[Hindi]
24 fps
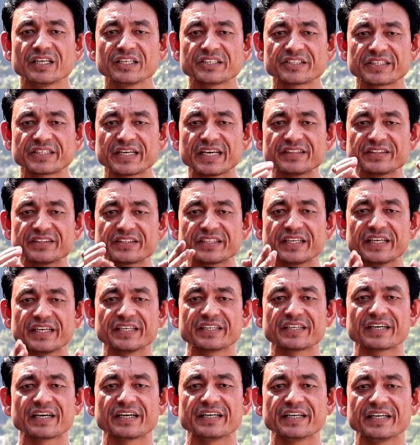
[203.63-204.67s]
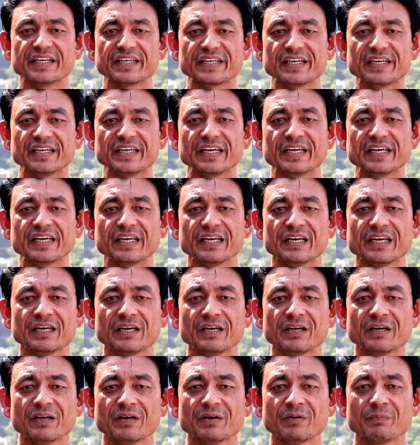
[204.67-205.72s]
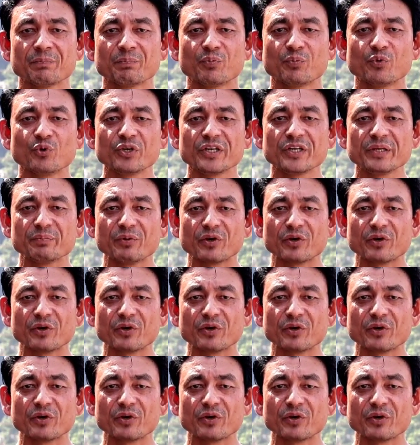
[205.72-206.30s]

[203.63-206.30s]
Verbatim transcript: स्ट्रेंथ गेन करने के लिए पूरी